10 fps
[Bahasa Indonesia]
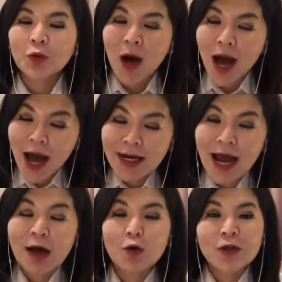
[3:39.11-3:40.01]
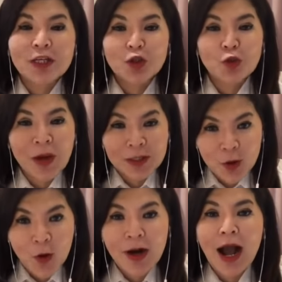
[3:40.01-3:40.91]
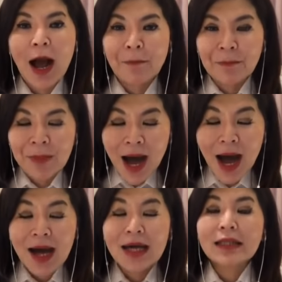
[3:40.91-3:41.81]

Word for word: Tuhan, aku ini cuman seorang hamba,